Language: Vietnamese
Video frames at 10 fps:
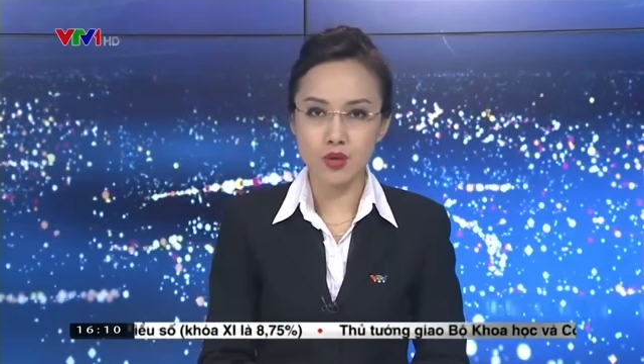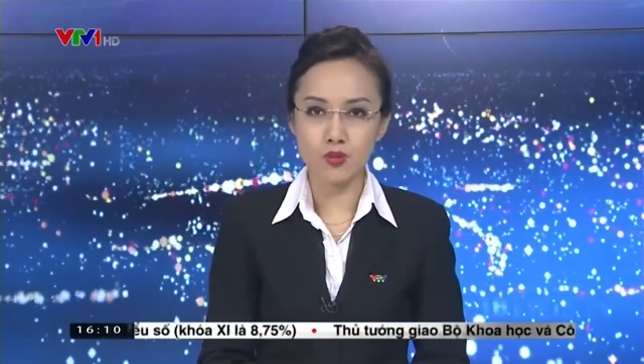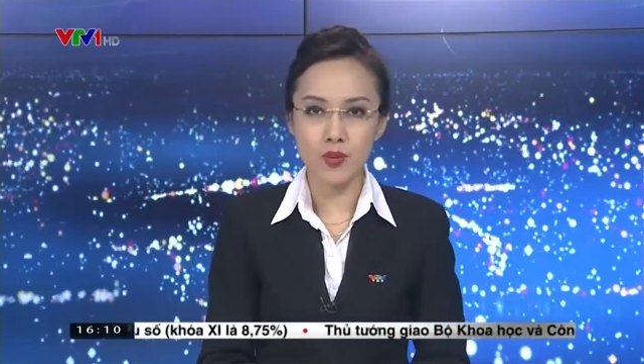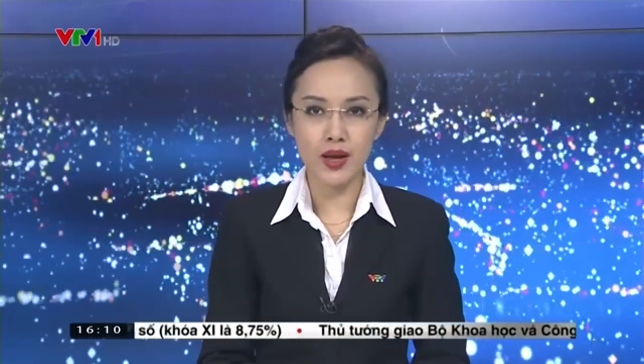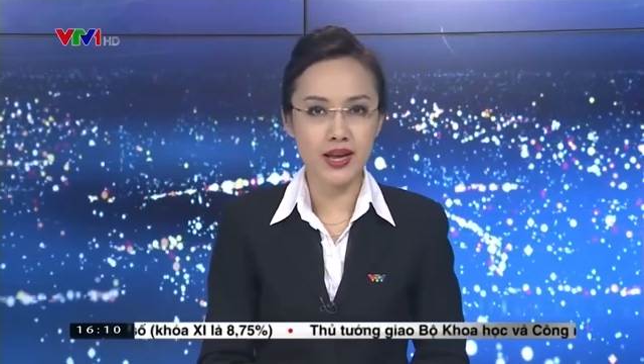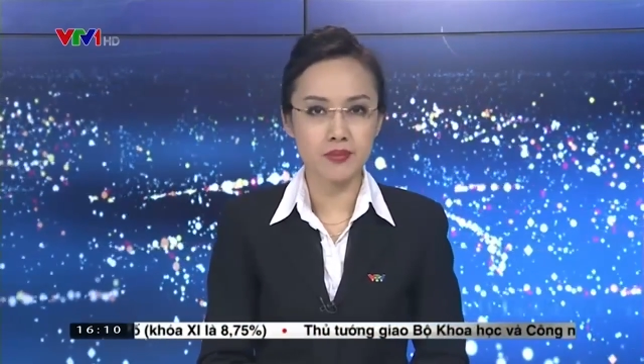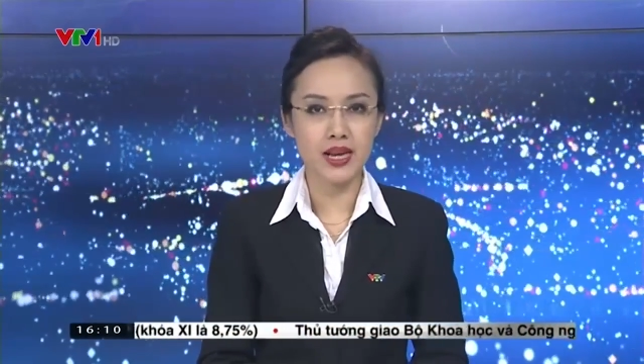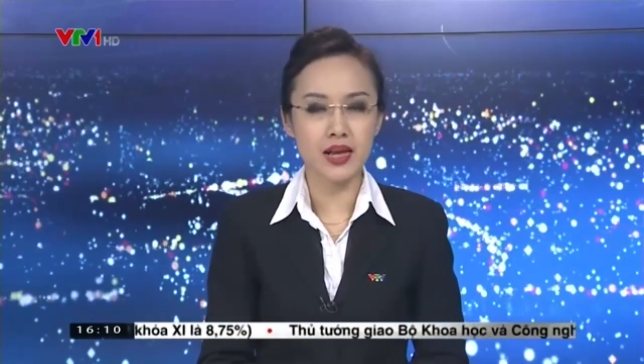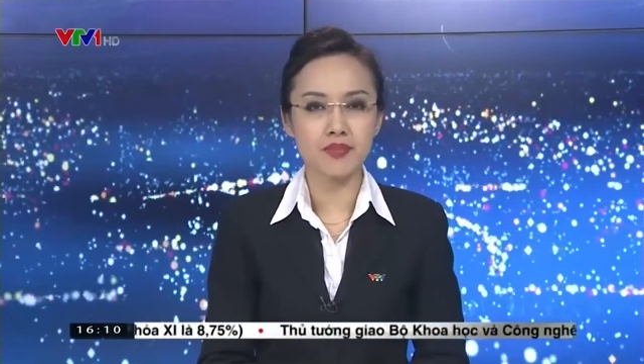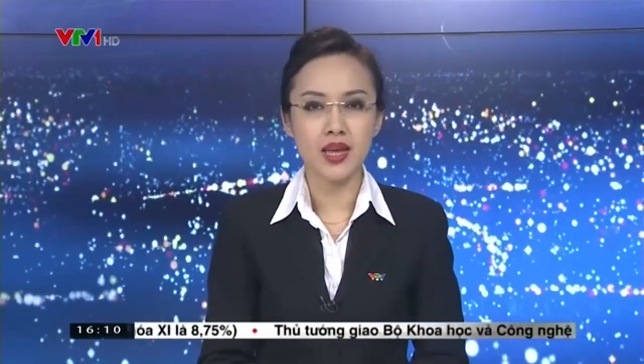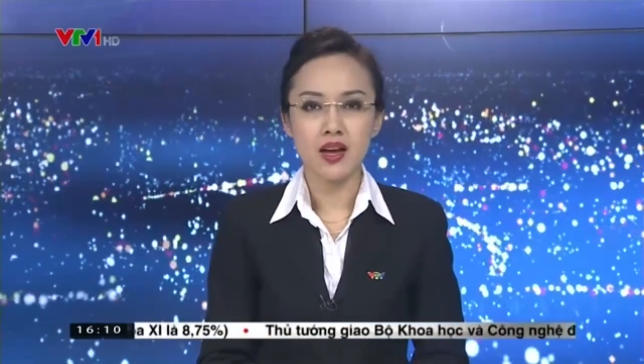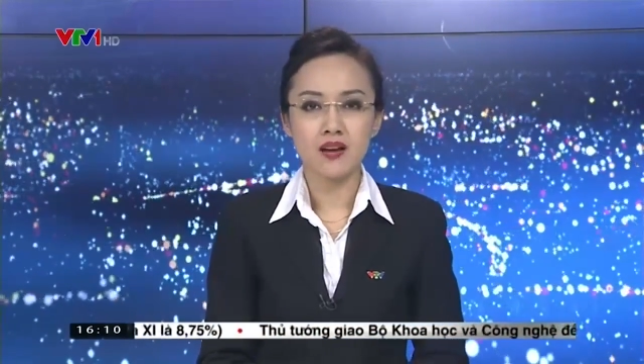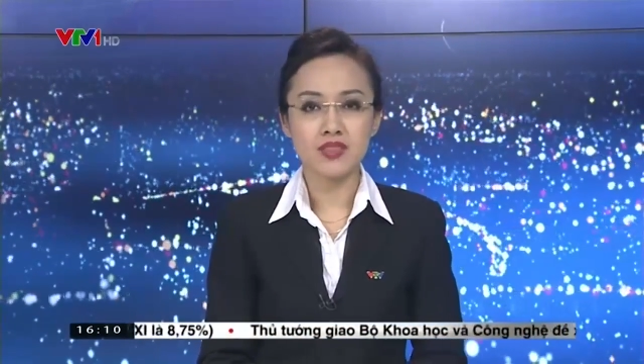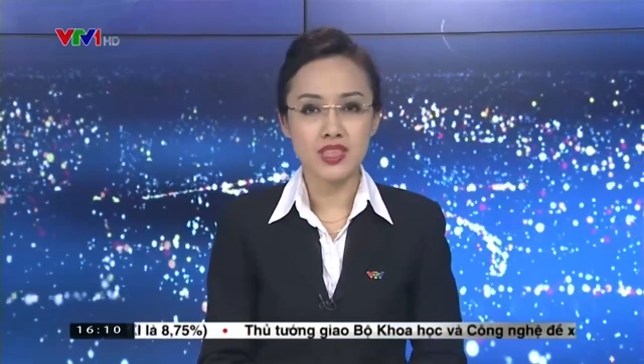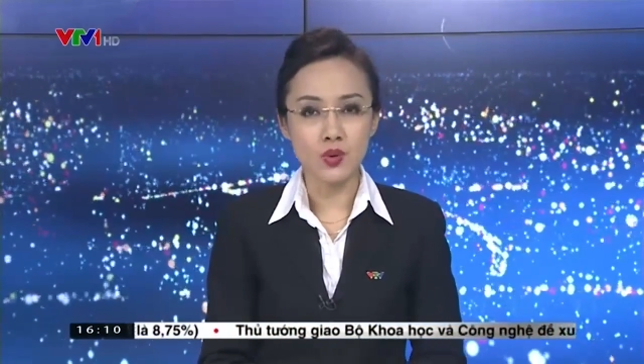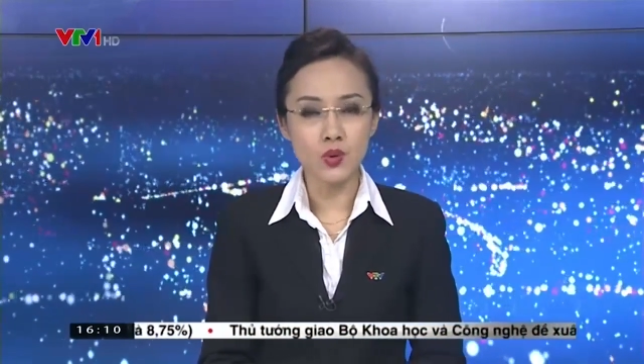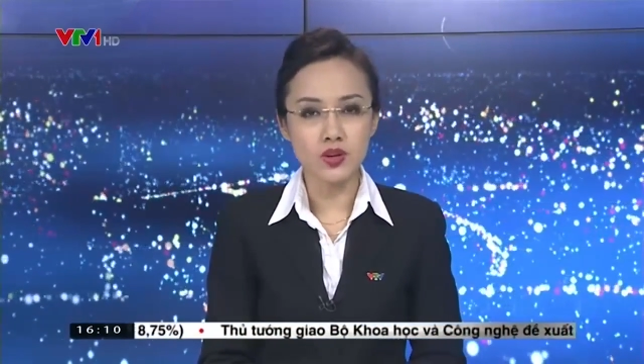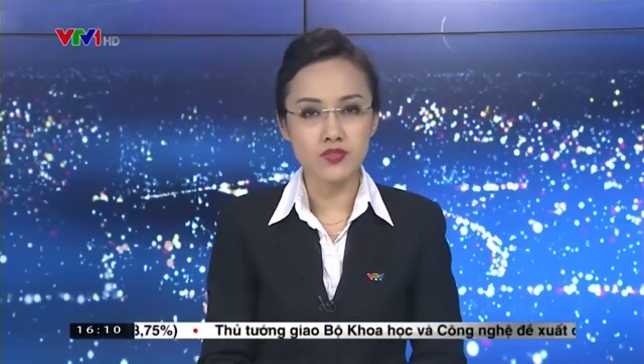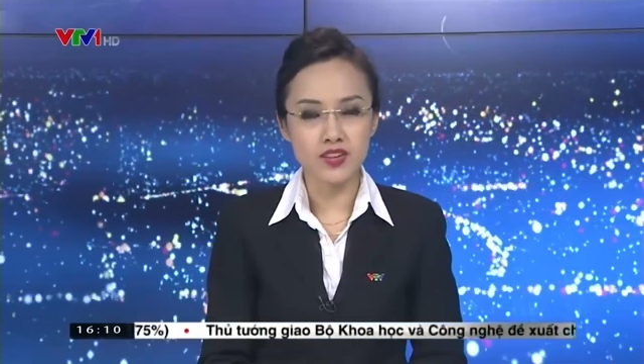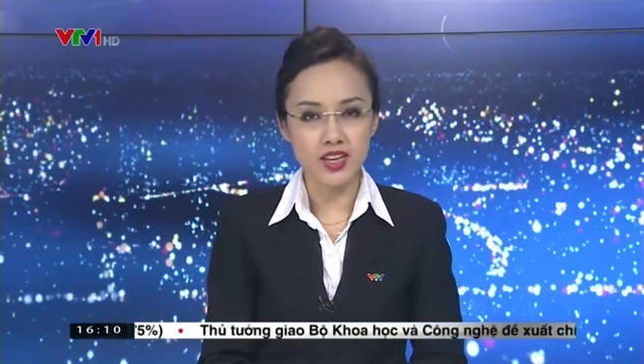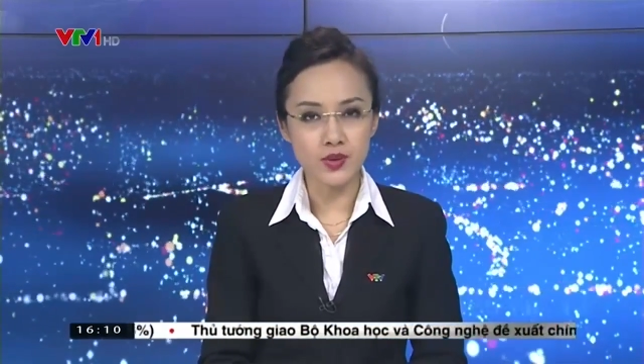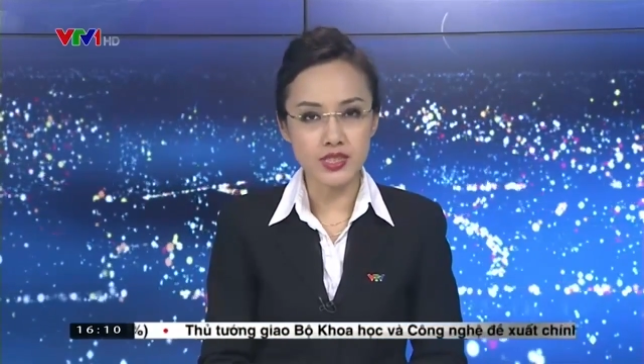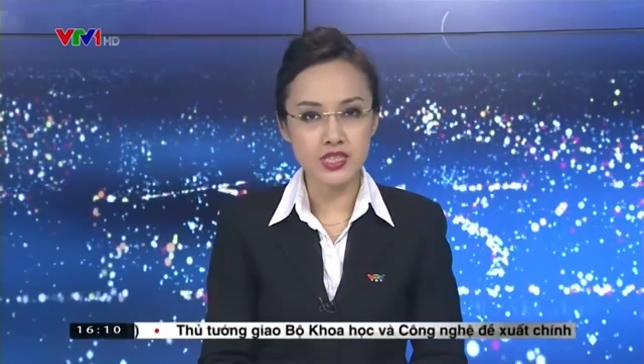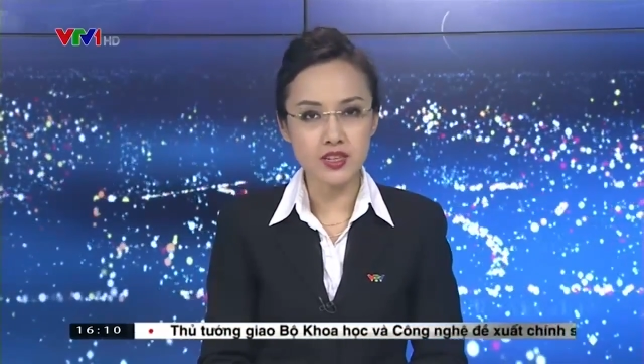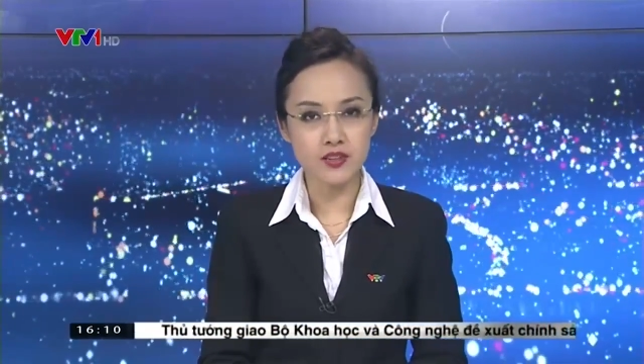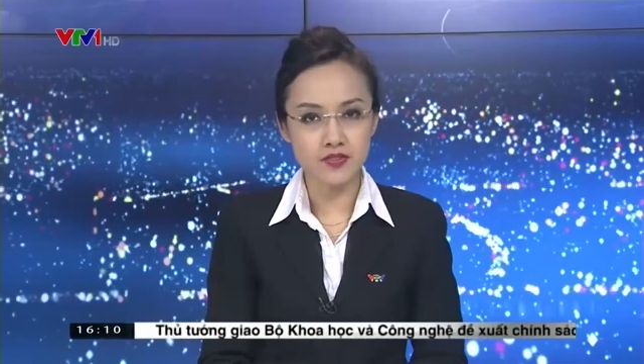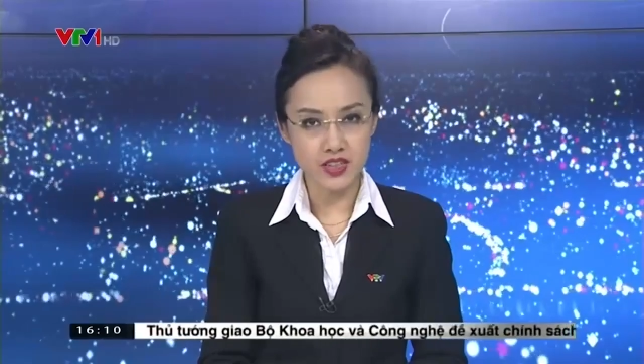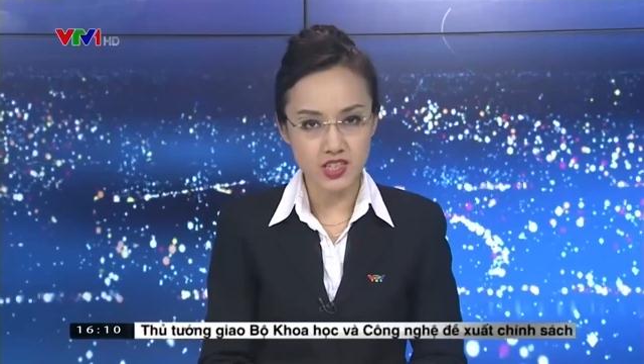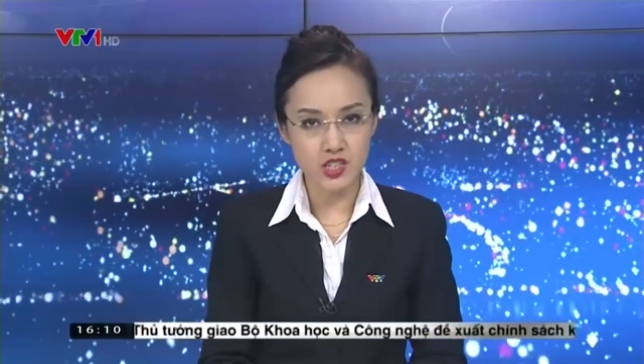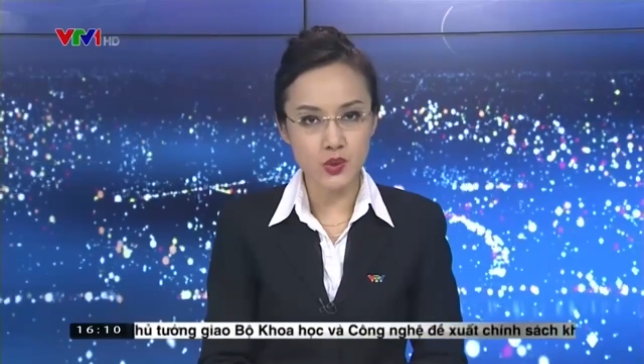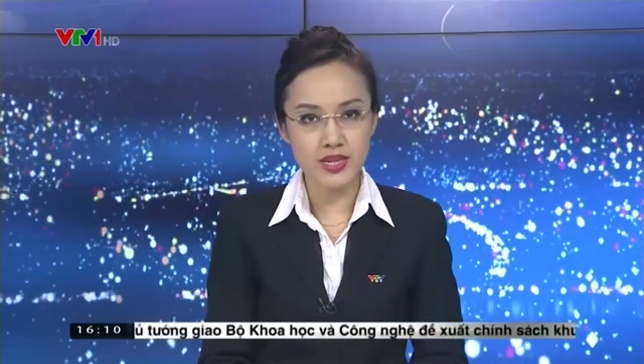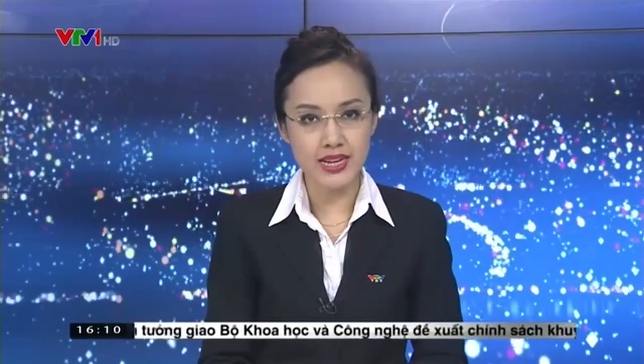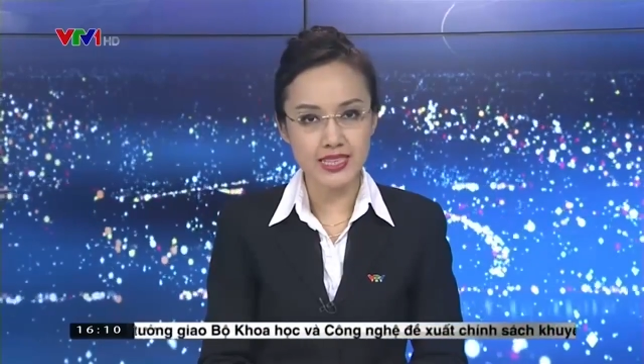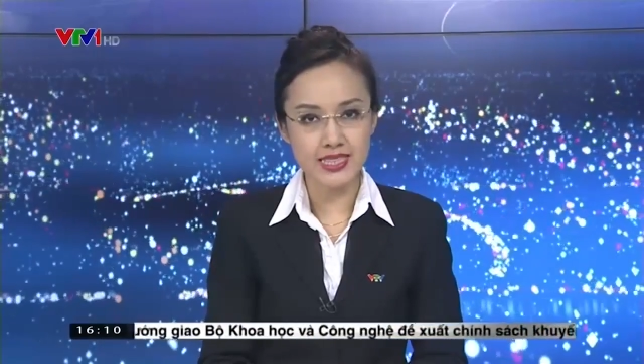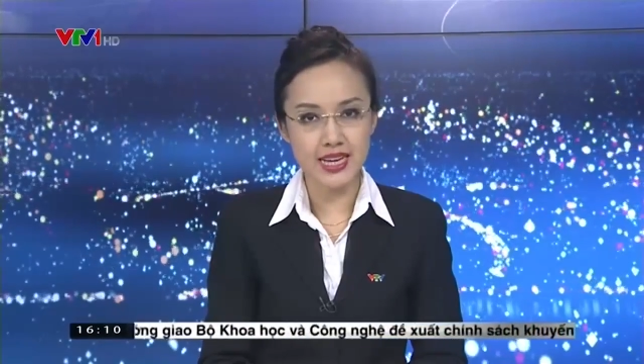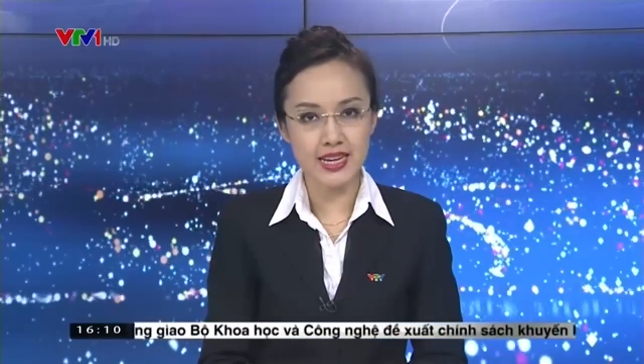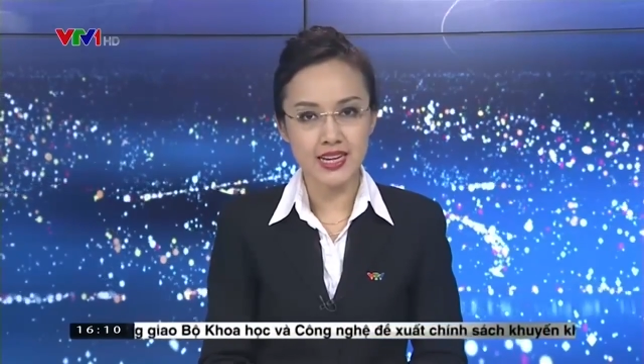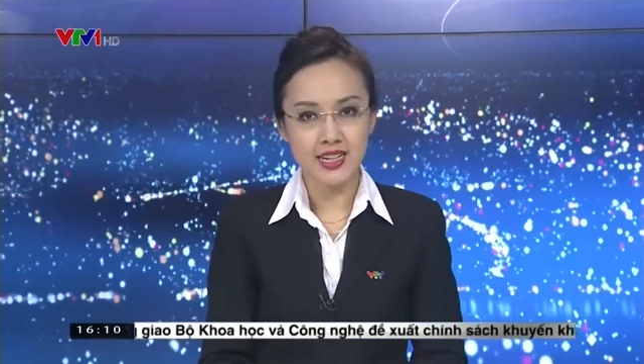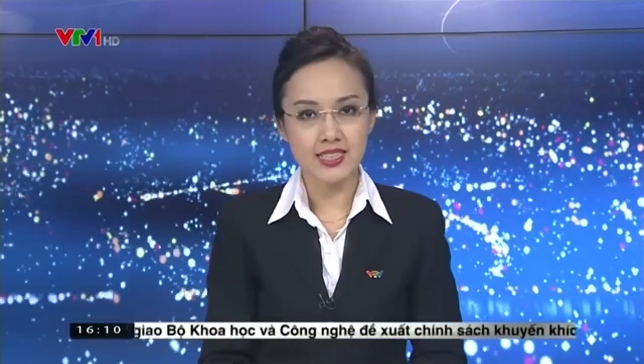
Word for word: 2011-2015 và thảo luận về kế hoạch chiến lược phát triển du lịch ASEAN